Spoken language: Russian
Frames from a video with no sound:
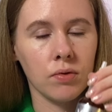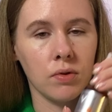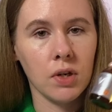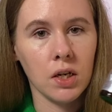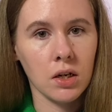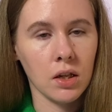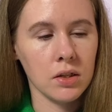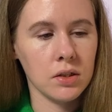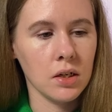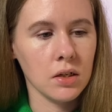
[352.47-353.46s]
в двери
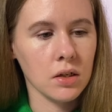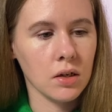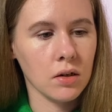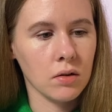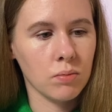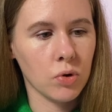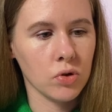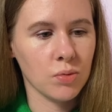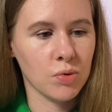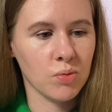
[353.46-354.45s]
холодильника,
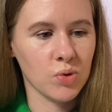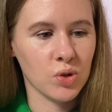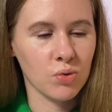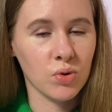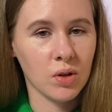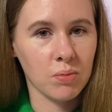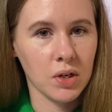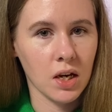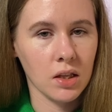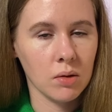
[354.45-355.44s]
просто потому что утром
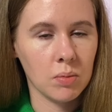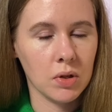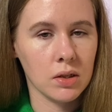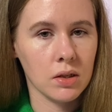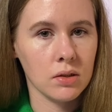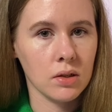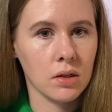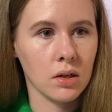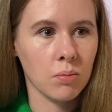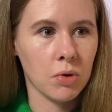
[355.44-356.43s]
приятно было наносить
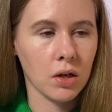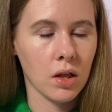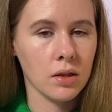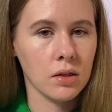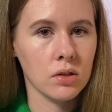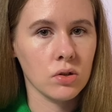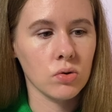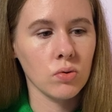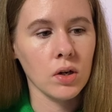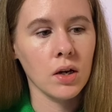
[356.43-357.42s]
такие прохладные
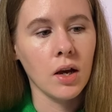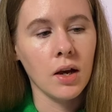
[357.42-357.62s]
текстуры.